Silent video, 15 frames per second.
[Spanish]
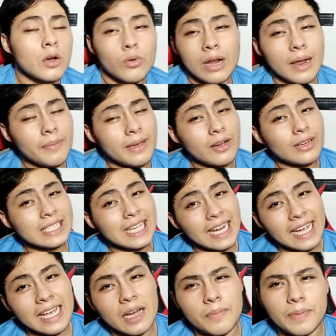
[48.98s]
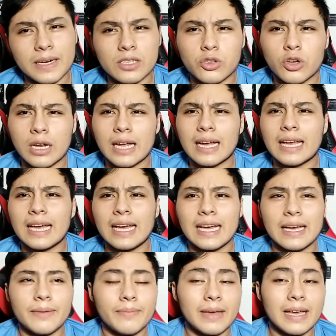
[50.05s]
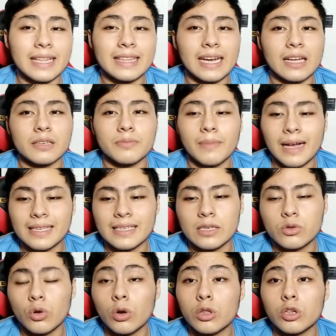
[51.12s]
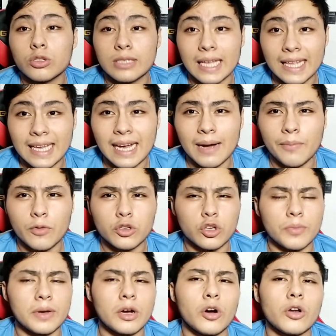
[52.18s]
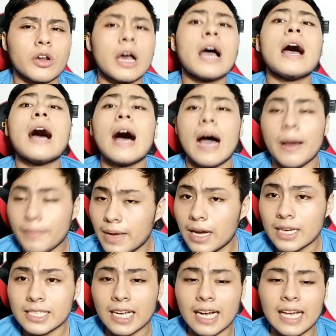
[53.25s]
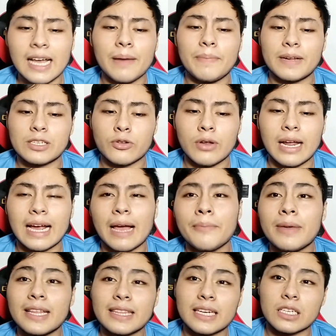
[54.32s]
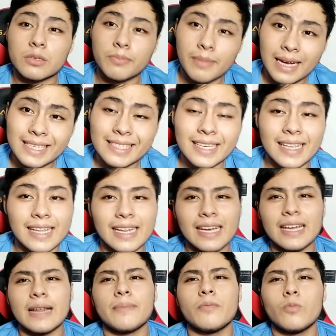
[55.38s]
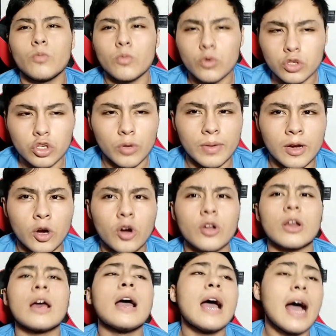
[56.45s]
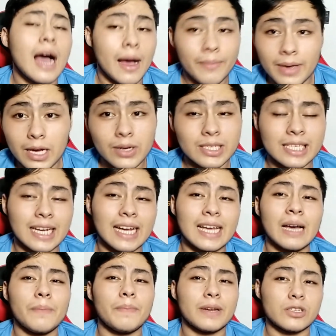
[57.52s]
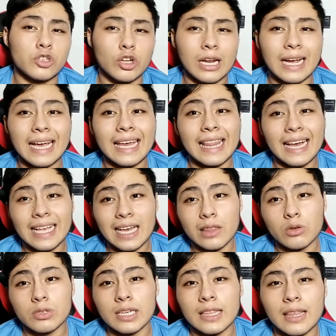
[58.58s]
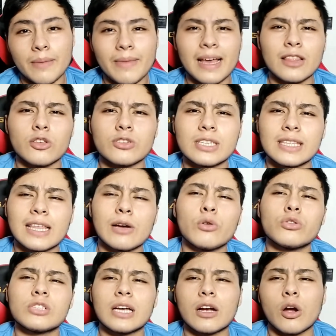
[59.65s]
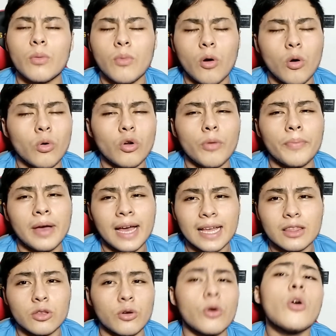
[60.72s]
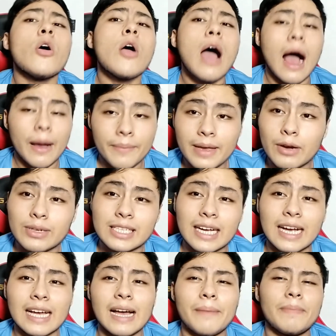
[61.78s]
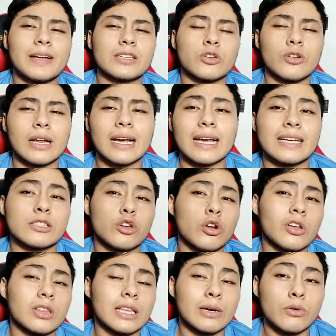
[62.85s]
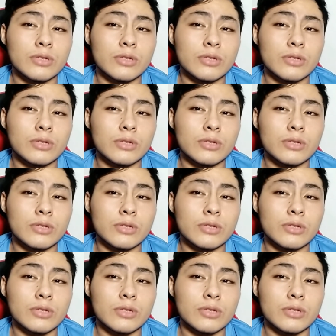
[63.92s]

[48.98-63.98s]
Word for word: Un amigo es aquella persona que mientras más insultos te diga, mucho mejor. Amigo es aquella persona que mientras más te denigre, mucho mejor. Amigo es aquella persona que daña tus sentimientos y te usa como un objeto. Amigo es aquella persona que solo te